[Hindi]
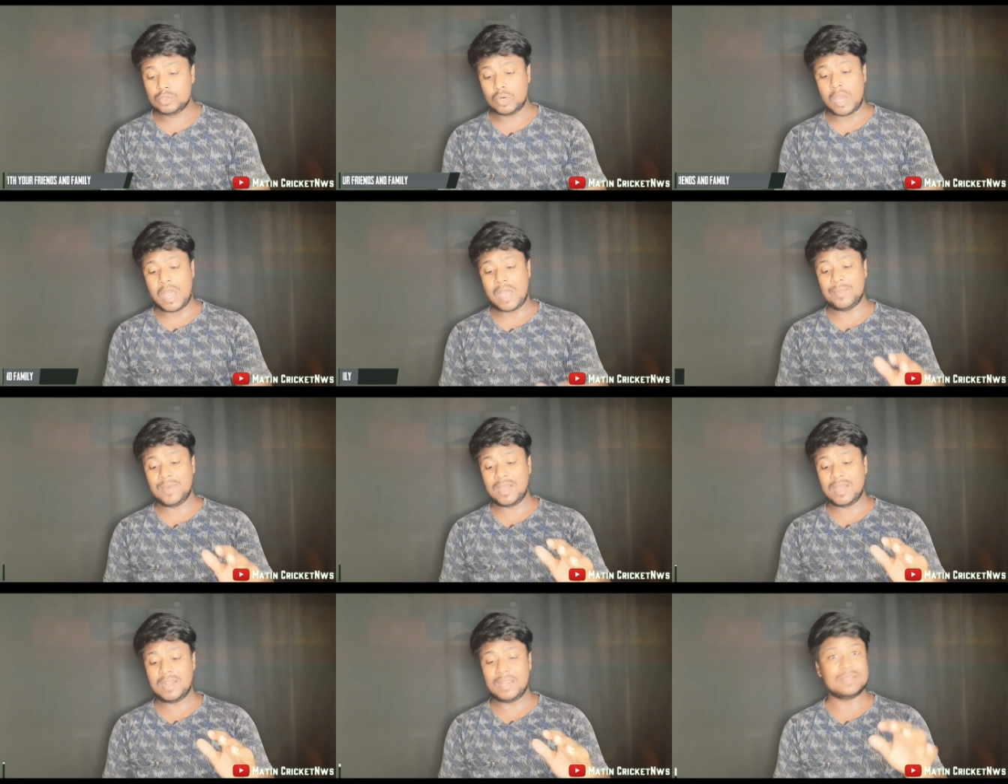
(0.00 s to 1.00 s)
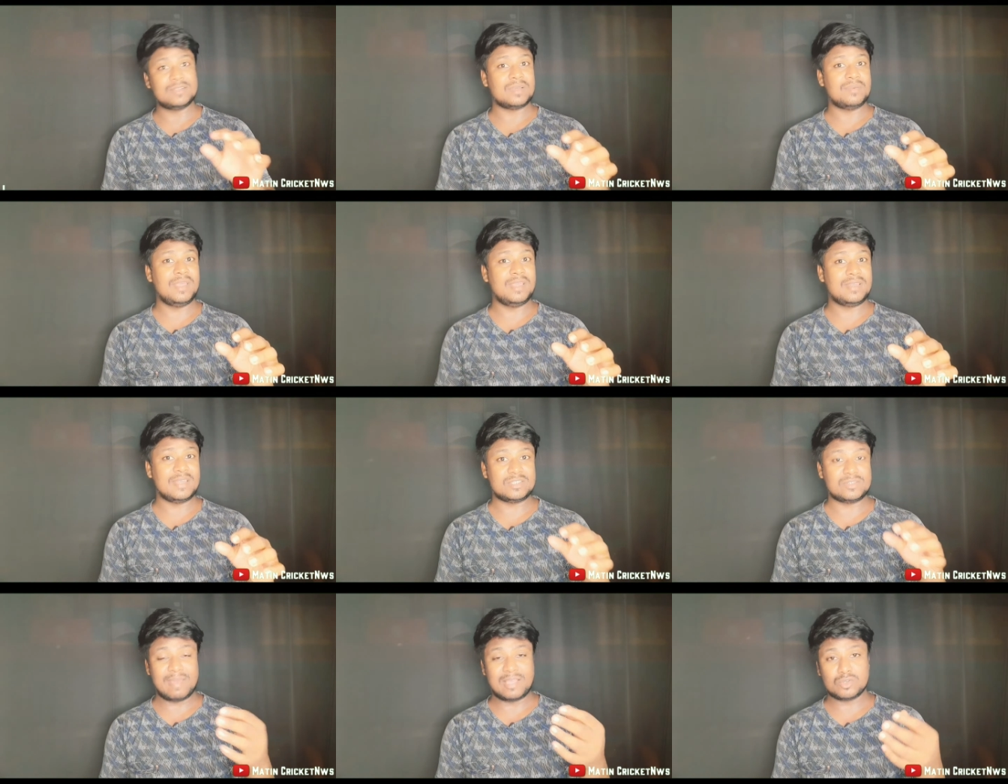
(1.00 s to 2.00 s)
तो आप अगर इन सभी
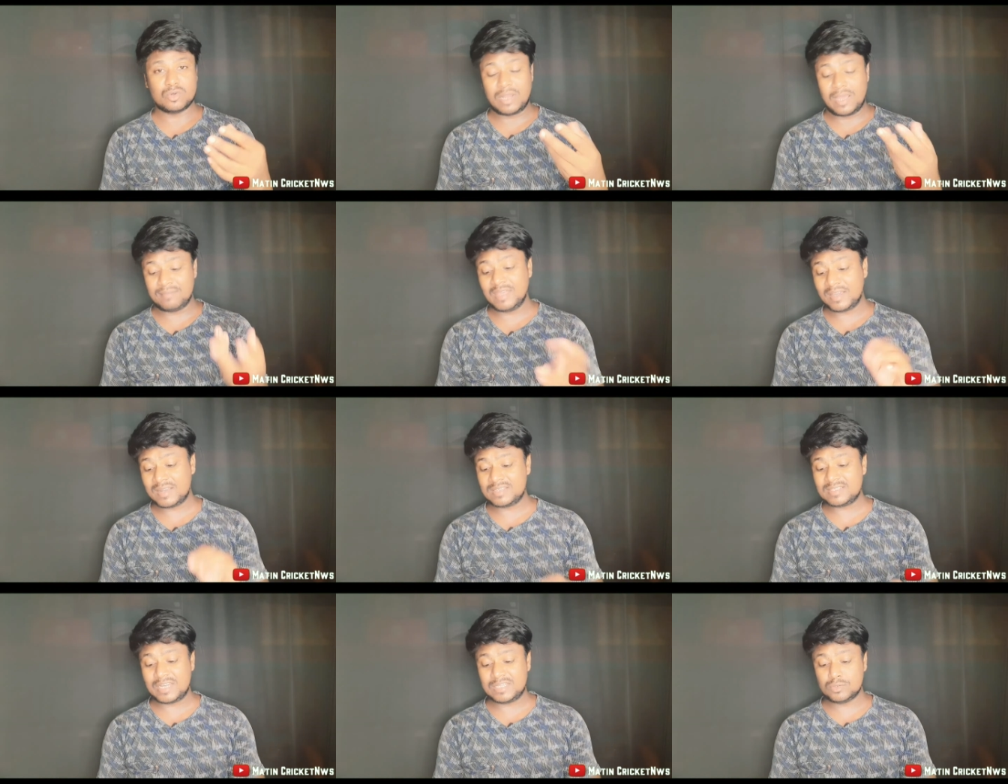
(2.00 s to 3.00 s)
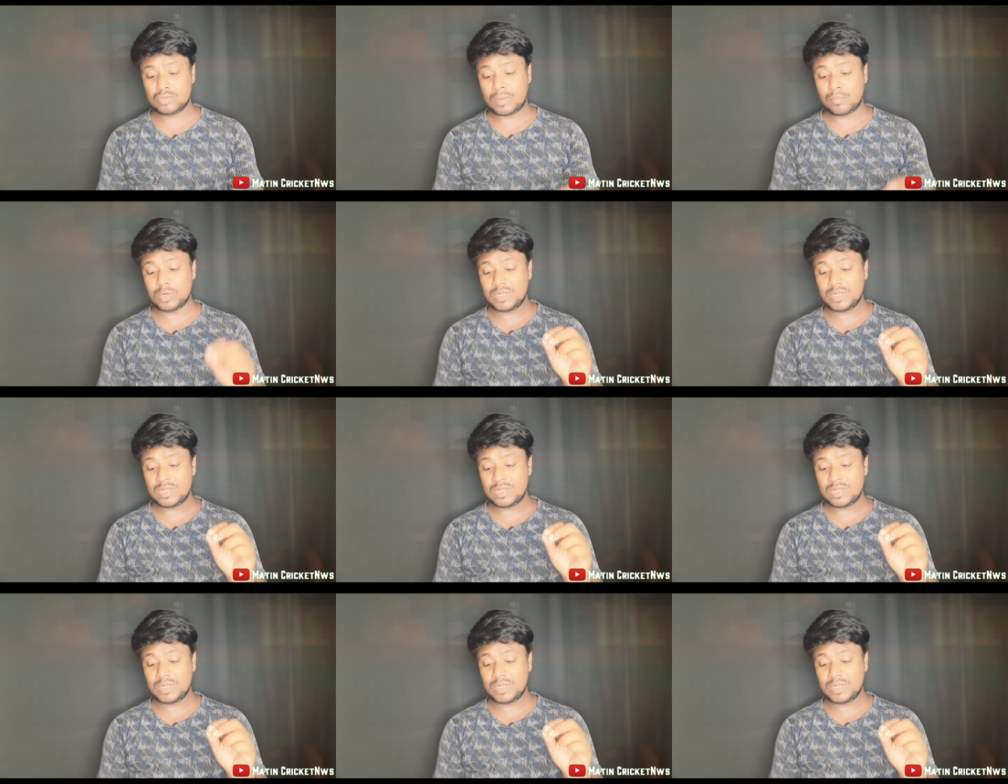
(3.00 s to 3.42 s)
टेस्ट मैचों को लाइव देखना चाहते हो तो आपको